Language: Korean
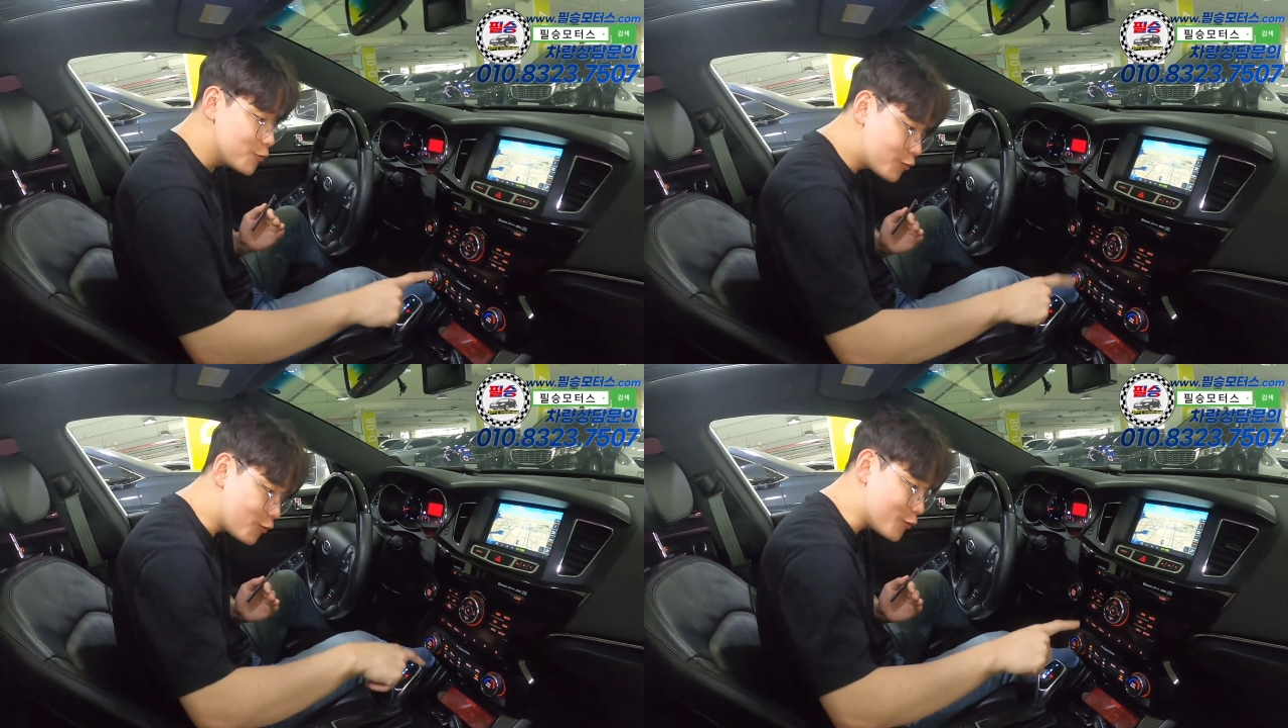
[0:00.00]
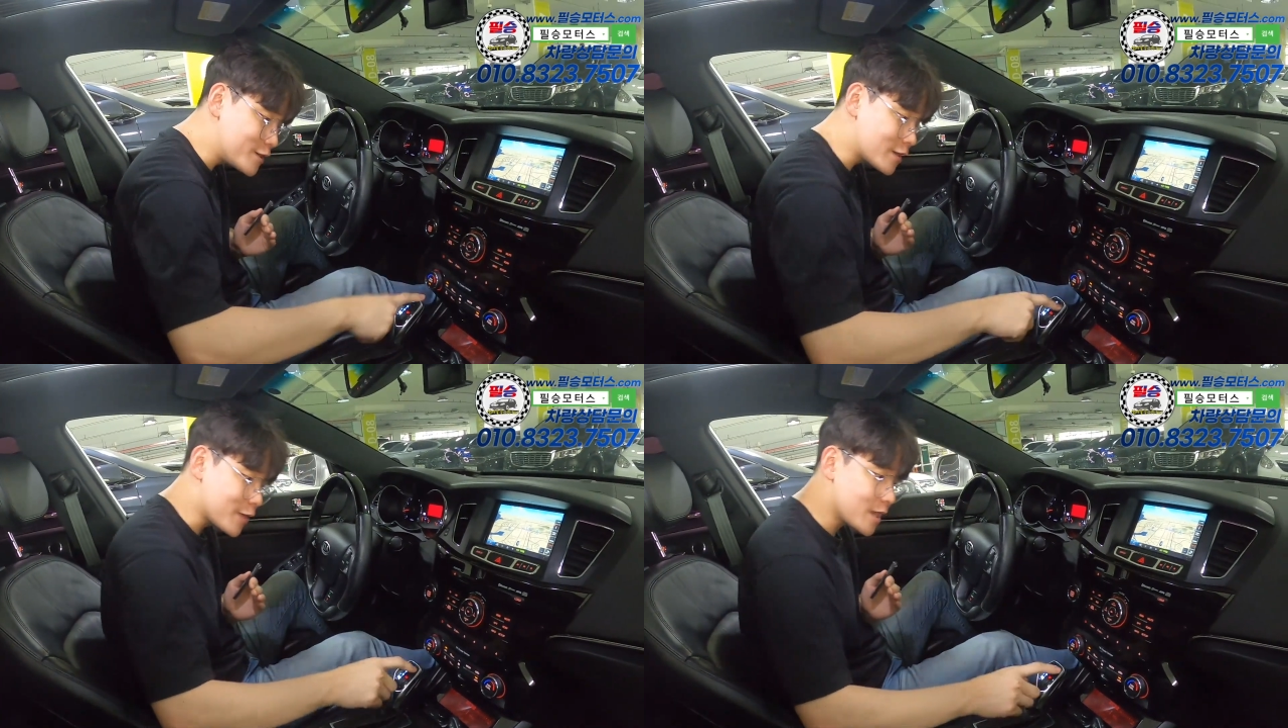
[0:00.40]
요거
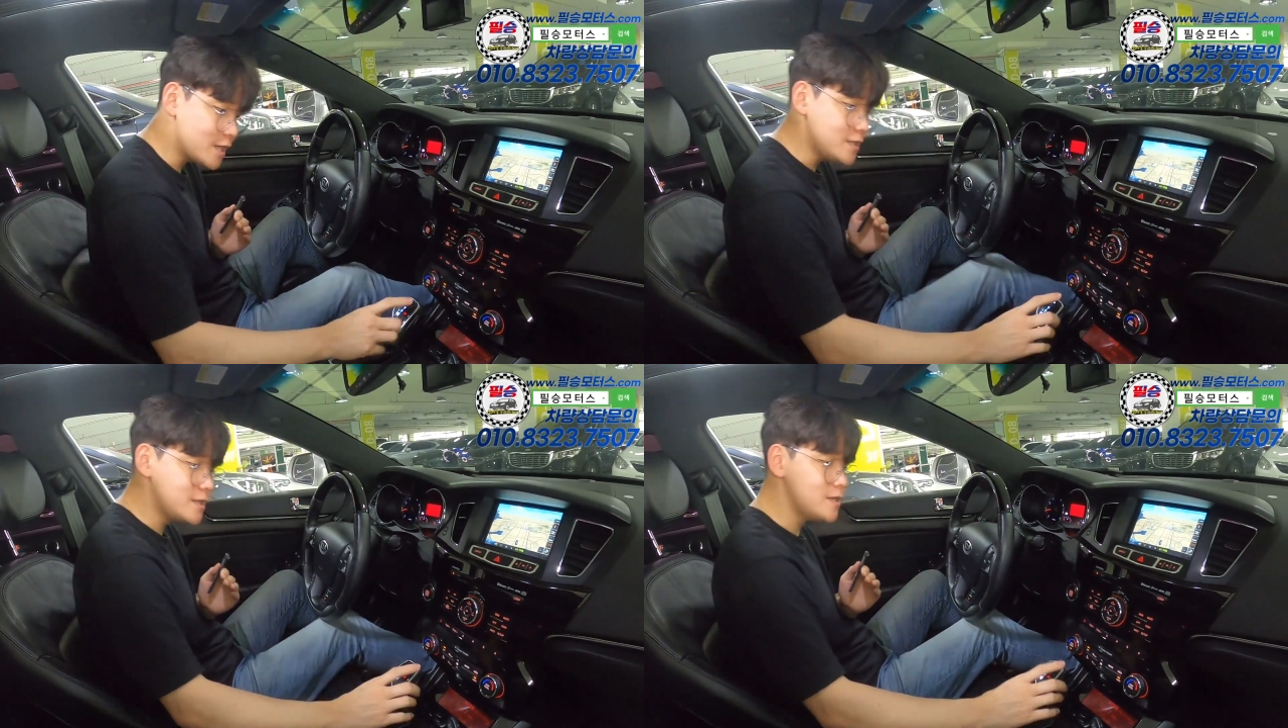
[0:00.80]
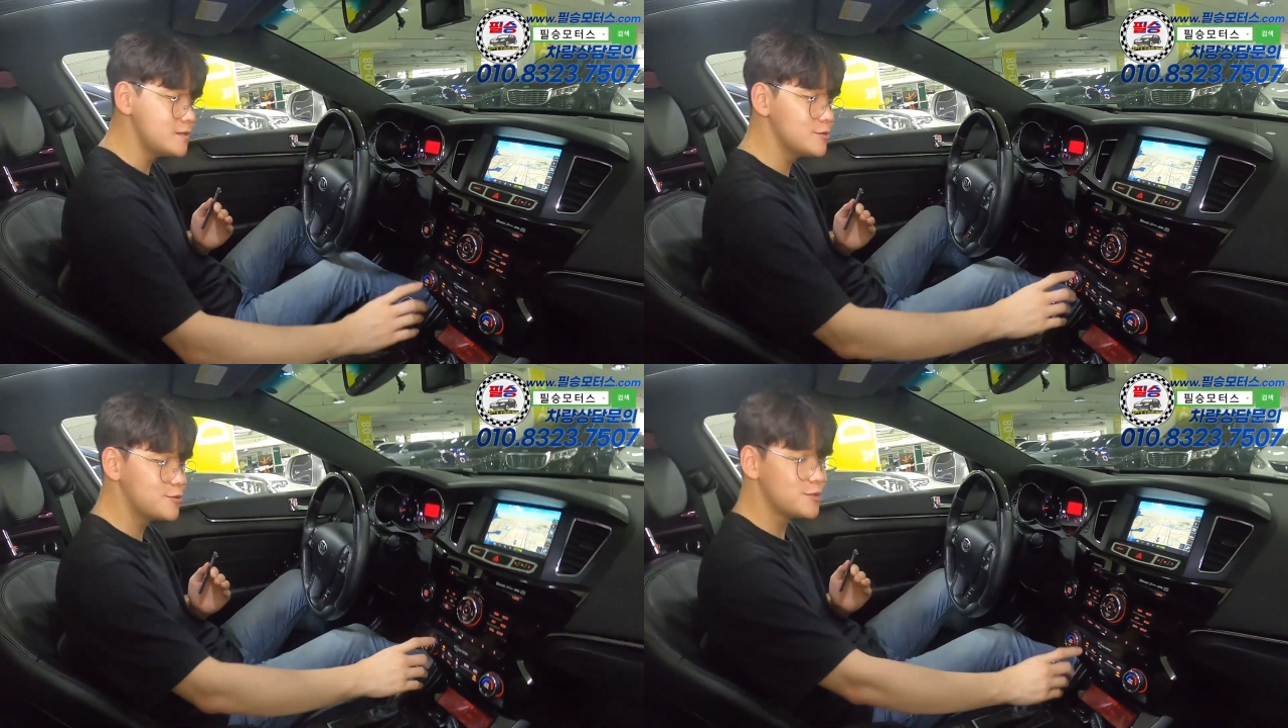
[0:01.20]
이게 되게 인기
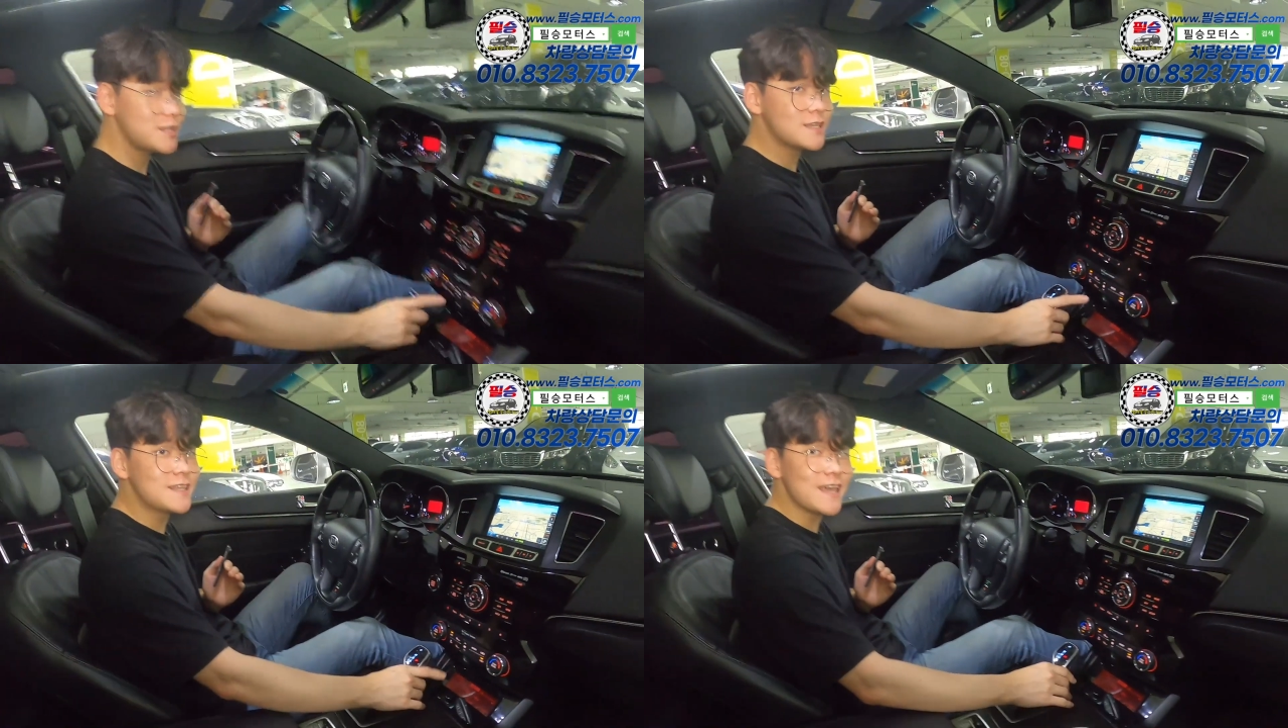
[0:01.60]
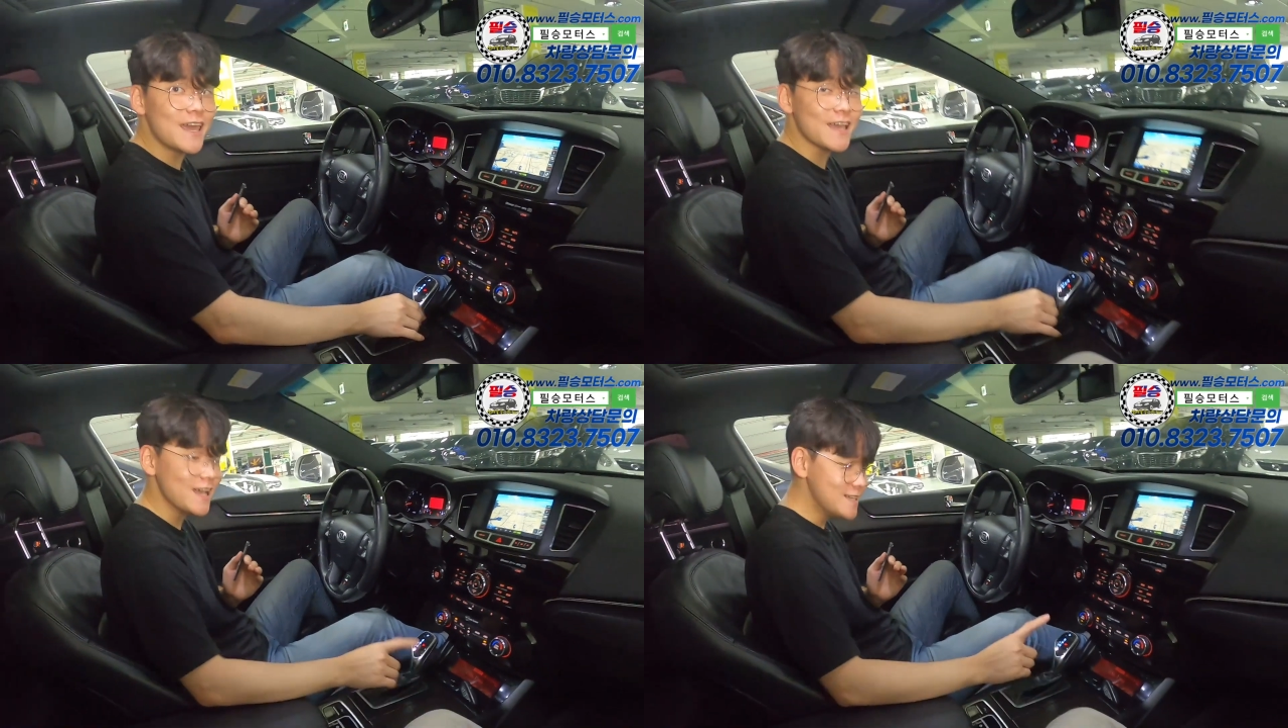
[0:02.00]
있는
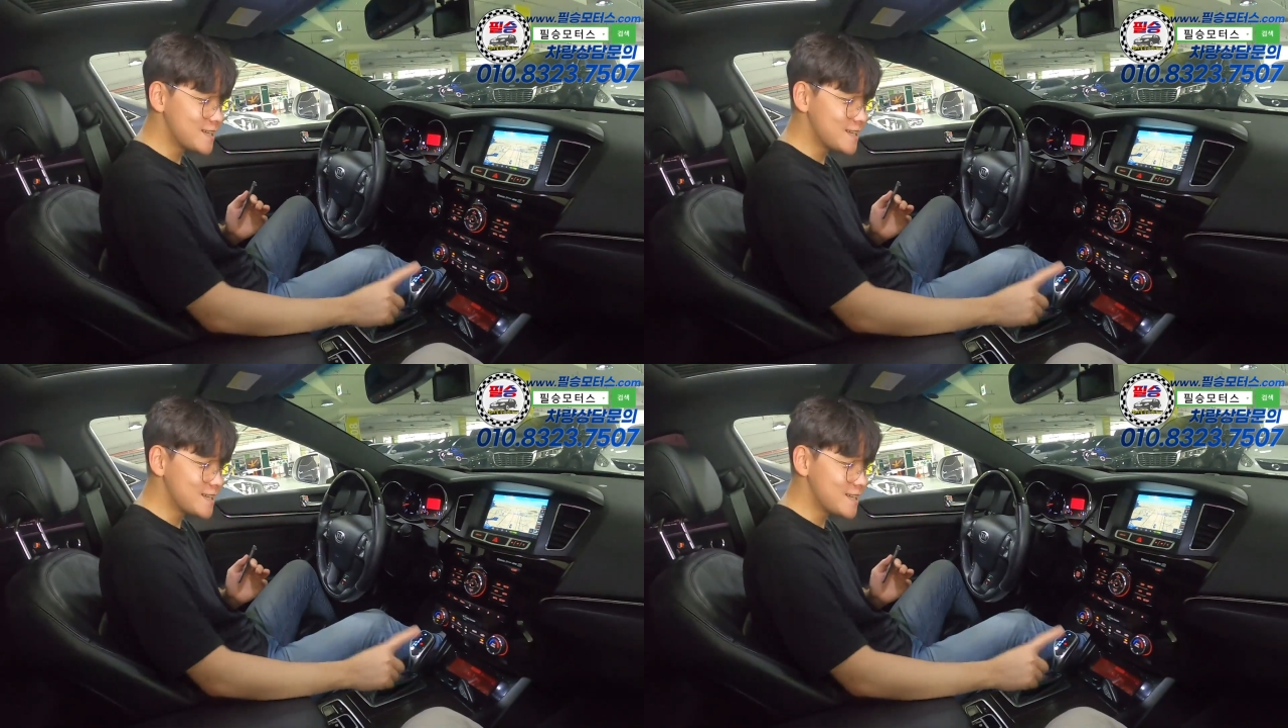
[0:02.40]
튜닝인데